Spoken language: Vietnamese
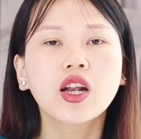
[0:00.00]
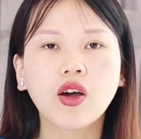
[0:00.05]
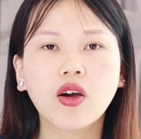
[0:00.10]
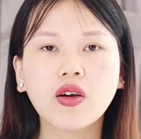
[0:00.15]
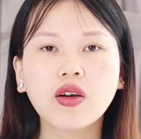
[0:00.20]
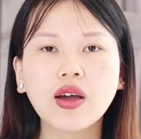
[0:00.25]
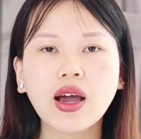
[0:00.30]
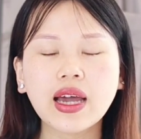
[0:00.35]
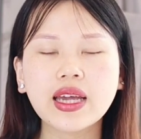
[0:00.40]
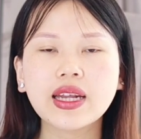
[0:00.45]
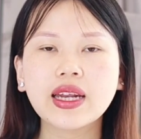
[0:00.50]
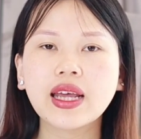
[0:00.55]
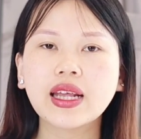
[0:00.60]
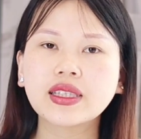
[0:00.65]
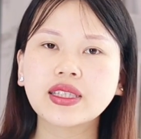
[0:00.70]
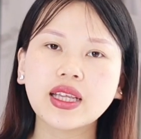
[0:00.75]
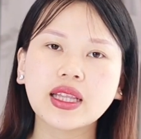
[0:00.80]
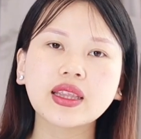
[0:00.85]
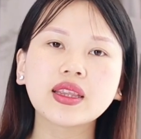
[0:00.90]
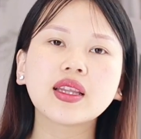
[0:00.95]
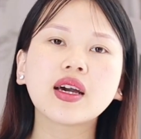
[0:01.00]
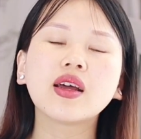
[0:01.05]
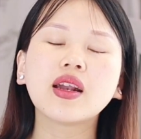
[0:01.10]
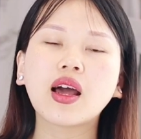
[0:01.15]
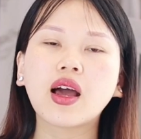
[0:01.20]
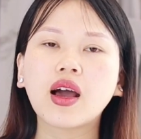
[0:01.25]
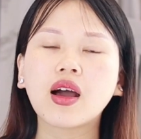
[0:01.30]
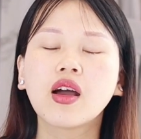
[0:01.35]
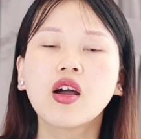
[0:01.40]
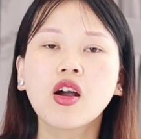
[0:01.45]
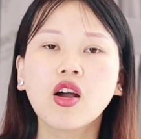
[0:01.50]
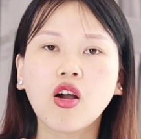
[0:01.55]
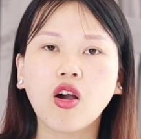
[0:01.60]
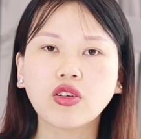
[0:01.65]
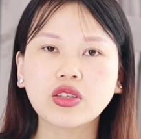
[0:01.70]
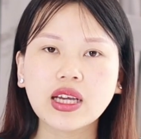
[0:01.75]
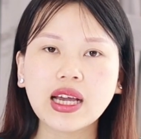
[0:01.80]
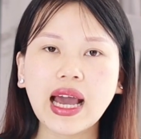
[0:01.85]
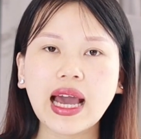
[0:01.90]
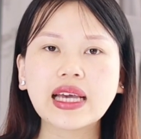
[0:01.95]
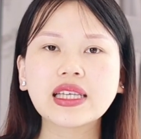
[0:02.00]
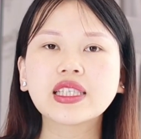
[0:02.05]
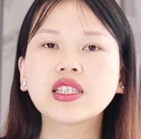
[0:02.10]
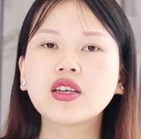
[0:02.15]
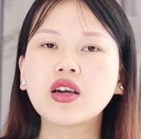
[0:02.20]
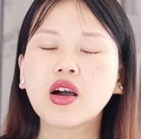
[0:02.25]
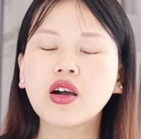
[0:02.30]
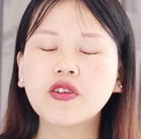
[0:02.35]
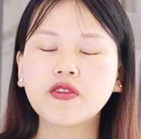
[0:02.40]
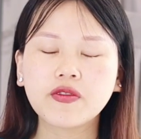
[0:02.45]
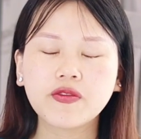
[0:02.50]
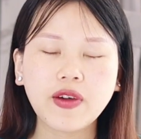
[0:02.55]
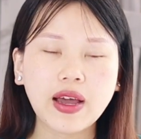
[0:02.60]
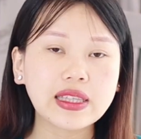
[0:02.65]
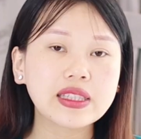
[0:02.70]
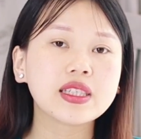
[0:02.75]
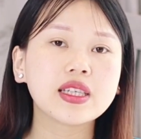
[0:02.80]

nó gây nên dẫn tới là có những gai xương phát